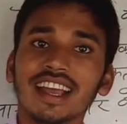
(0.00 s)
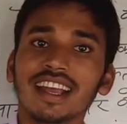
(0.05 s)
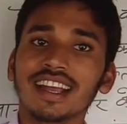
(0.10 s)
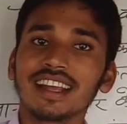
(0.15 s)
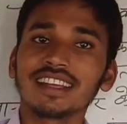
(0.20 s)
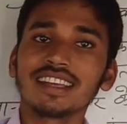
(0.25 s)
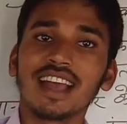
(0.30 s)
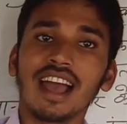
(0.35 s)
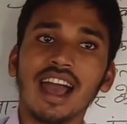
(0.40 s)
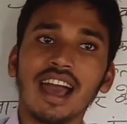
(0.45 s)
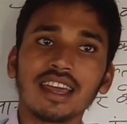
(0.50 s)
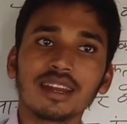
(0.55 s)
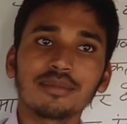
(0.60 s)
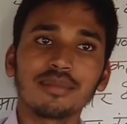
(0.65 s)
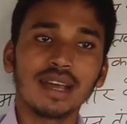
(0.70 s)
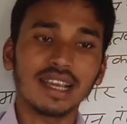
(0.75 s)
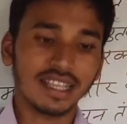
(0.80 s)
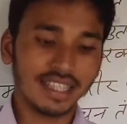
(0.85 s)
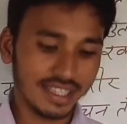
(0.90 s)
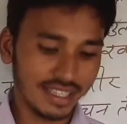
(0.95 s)
कई हार
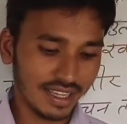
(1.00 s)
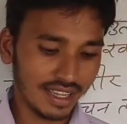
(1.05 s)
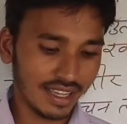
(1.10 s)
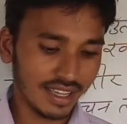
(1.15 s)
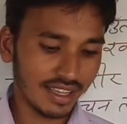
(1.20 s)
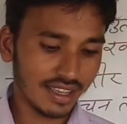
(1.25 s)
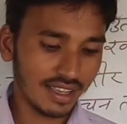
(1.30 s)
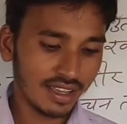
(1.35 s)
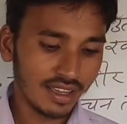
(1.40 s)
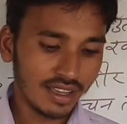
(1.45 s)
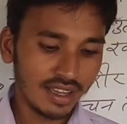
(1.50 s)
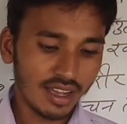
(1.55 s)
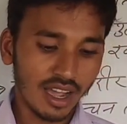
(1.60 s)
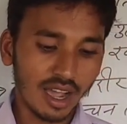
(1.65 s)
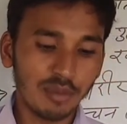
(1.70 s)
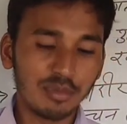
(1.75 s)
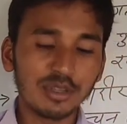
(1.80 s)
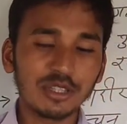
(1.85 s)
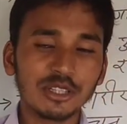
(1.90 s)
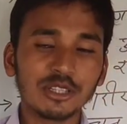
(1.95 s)
बाकी है
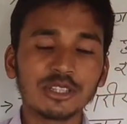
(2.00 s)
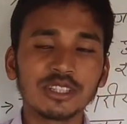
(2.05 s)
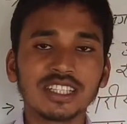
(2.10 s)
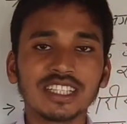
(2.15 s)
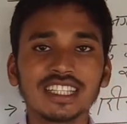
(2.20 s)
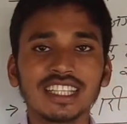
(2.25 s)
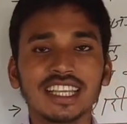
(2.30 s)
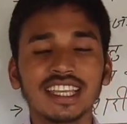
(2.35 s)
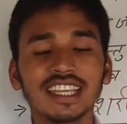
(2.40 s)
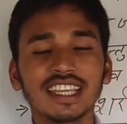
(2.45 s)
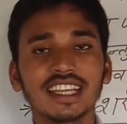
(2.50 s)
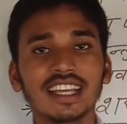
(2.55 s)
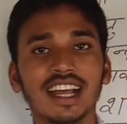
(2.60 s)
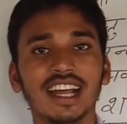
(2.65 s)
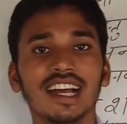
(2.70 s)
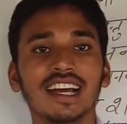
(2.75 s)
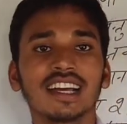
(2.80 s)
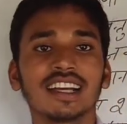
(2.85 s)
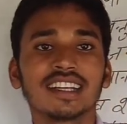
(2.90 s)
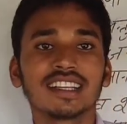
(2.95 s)
अभी तो जिंदगी का
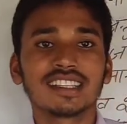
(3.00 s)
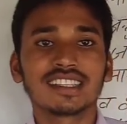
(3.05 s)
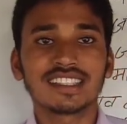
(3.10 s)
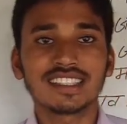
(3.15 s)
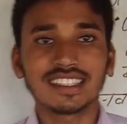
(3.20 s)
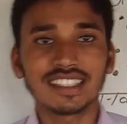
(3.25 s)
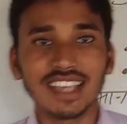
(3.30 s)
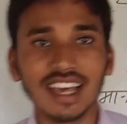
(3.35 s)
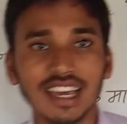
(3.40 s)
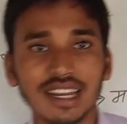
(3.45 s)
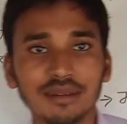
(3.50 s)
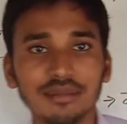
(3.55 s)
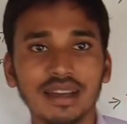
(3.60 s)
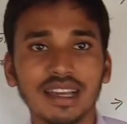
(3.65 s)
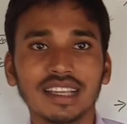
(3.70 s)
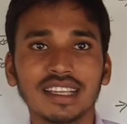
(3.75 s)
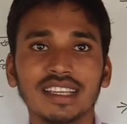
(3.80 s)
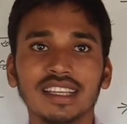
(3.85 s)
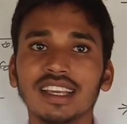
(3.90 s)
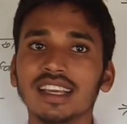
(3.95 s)
सार
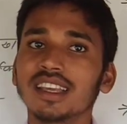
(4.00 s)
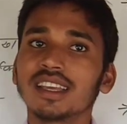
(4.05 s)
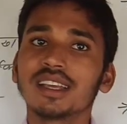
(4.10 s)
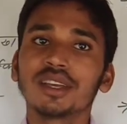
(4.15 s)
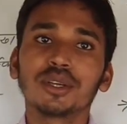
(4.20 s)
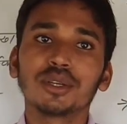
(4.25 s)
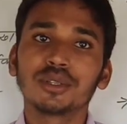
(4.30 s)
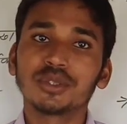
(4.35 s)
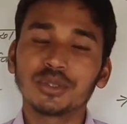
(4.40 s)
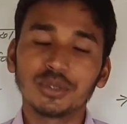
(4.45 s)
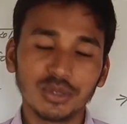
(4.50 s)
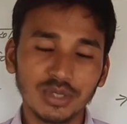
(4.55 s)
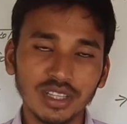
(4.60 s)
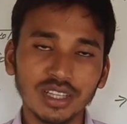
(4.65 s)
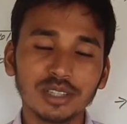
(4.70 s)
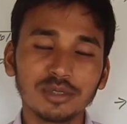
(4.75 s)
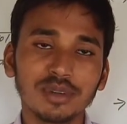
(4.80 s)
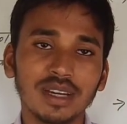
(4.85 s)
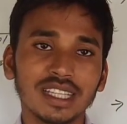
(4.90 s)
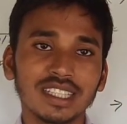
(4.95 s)
बाकी है सुधीर
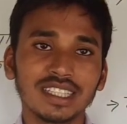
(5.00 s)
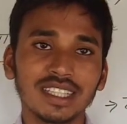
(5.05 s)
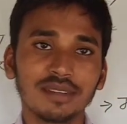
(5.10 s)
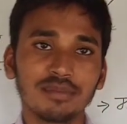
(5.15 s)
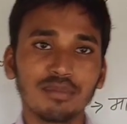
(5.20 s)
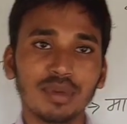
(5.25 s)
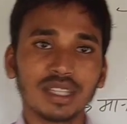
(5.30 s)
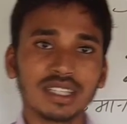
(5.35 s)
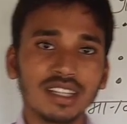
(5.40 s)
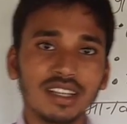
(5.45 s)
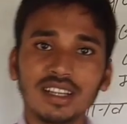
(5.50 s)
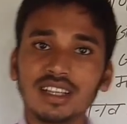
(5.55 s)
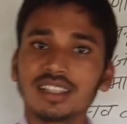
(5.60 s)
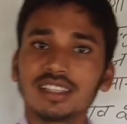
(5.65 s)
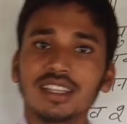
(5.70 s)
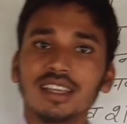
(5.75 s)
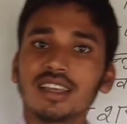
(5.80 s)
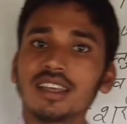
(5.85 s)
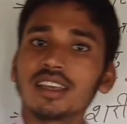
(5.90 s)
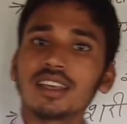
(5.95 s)
कुमार जी पक्ति
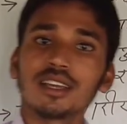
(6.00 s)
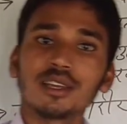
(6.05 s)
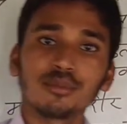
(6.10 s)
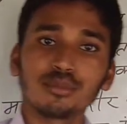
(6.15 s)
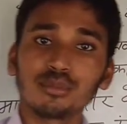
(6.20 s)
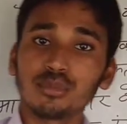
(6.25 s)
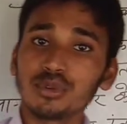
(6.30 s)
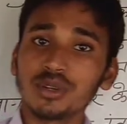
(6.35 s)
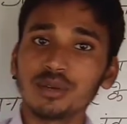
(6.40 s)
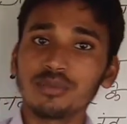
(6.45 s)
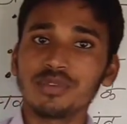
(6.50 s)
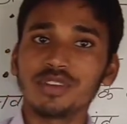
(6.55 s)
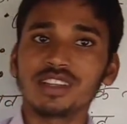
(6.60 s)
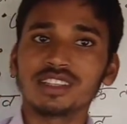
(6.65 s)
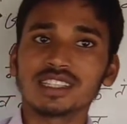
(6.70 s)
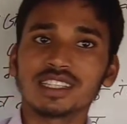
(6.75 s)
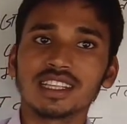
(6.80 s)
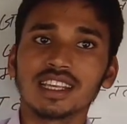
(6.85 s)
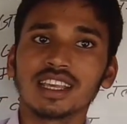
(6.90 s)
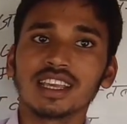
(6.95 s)
लिखते हैं पुनः फिर
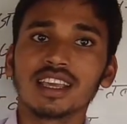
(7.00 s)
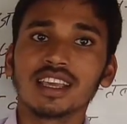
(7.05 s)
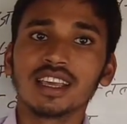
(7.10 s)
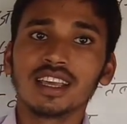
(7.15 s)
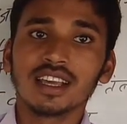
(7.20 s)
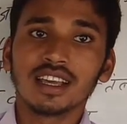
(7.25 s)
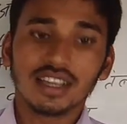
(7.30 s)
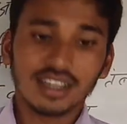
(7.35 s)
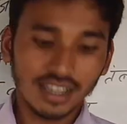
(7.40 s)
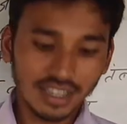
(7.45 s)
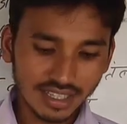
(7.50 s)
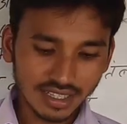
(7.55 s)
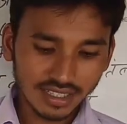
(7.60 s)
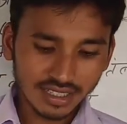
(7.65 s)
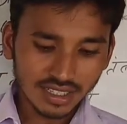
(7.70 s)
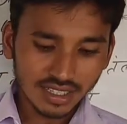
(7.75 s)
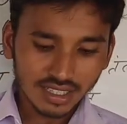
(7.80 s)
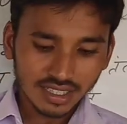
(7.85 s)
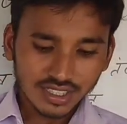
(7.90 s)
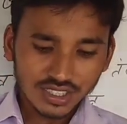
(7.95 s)
से कई
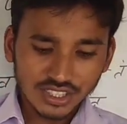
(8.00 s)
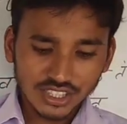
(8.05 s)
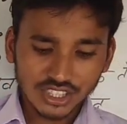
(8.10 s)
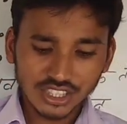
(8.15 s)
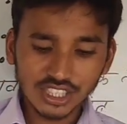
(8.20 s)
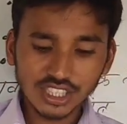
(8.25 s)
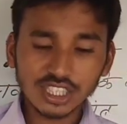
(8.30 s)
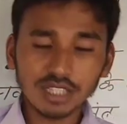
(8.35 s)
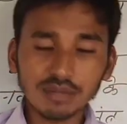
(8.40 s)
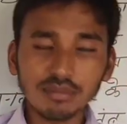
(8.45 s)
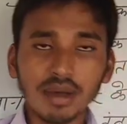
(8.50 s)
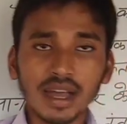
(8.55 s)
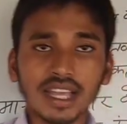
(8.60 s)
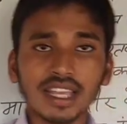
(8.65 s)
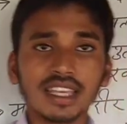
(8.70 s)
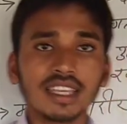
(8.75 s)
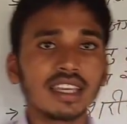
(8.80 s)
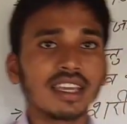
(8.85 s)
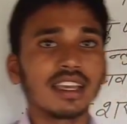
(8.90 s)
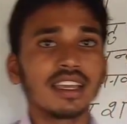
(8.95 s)
जीत
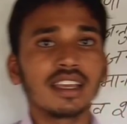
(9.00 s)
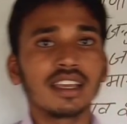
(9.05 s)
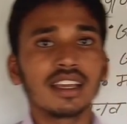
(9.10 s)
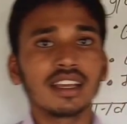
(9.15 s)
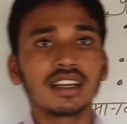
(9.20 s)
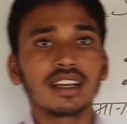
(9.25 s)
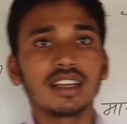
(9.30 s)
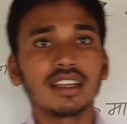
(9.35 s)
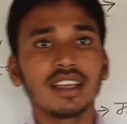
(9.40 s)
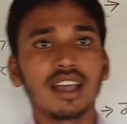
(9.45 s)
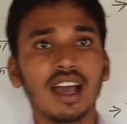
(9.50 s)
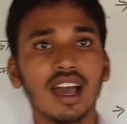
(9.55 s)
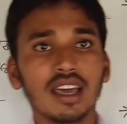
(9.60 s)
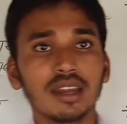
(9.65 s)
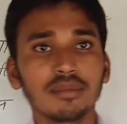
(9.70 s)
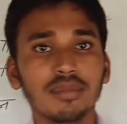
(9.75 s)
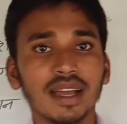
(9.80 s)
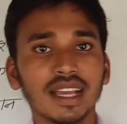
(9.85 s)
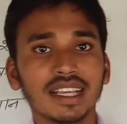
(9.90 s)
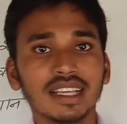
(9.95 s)
बाकी है कई हार
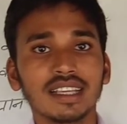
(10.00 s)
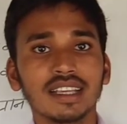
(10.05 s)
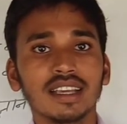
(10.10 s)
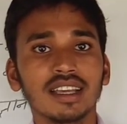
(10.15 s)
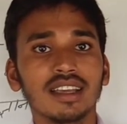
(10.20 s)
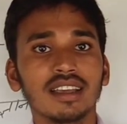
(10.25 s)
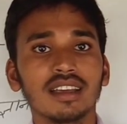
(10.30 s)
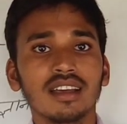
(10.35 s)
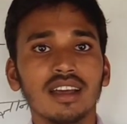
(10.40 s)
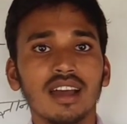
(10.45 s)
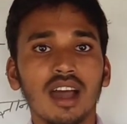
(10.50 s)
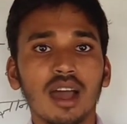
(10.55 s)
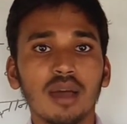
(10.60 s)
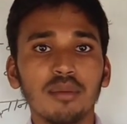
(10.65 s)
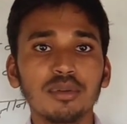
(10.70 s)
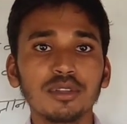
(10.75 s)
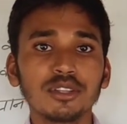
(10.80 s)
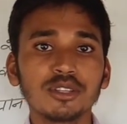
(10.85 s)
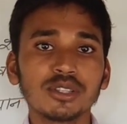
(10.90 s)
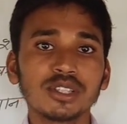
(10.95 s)
बाकी है
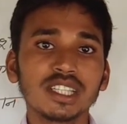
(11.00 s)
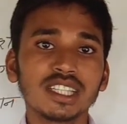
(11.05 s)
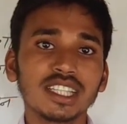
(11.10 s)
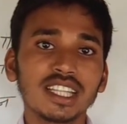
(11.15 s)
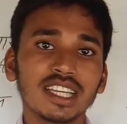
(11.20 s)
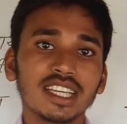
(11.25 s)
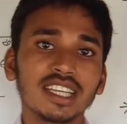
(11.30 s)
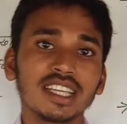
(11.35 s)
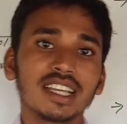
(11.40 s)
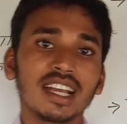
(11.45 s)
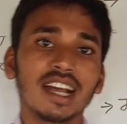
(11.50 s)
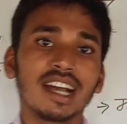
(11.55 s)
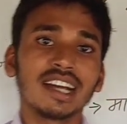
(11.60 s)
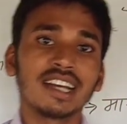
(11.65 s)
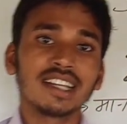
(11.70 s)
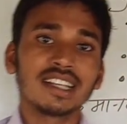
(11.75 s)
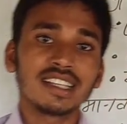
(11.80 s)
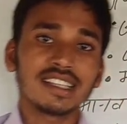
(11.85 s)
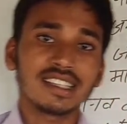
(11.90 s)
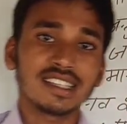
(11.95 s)
अभी तो जिंदगी का
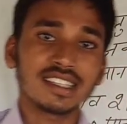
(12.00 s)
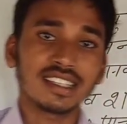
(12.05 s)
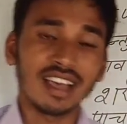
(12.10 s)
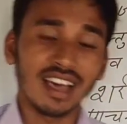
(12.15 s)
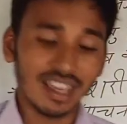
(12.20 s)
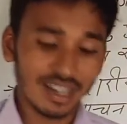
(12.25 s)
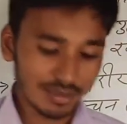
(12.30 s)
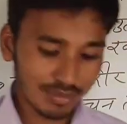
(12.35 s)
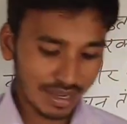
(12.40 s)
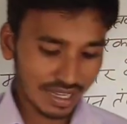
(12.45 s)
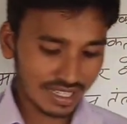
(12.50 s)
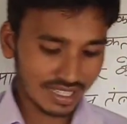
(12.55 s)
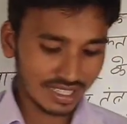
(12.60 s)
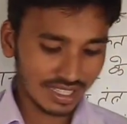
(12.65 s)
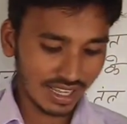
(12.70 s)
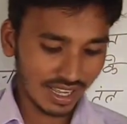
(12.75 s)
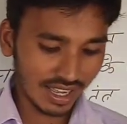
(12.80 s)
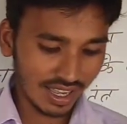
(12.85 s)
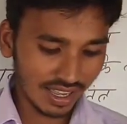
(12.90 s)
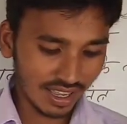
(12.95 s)
सार बाकी
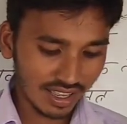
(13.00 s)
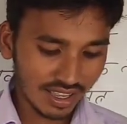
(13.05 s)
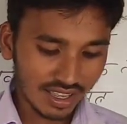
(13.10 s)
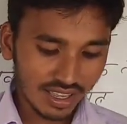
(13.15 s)
है